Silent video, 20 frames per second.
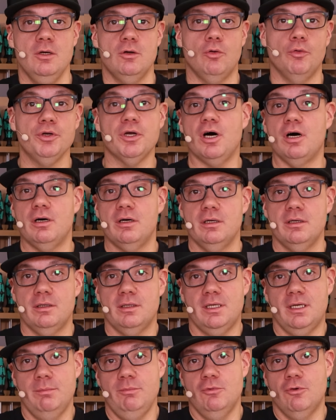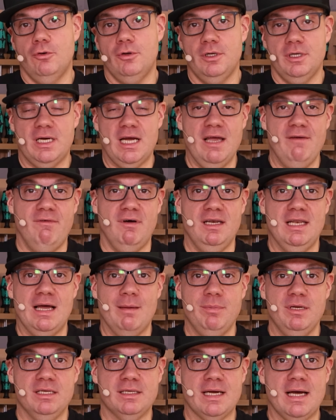Oder ähm, noch einfach
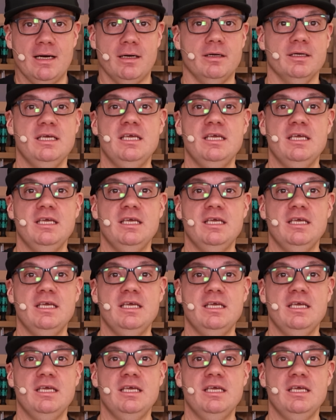lapidarer.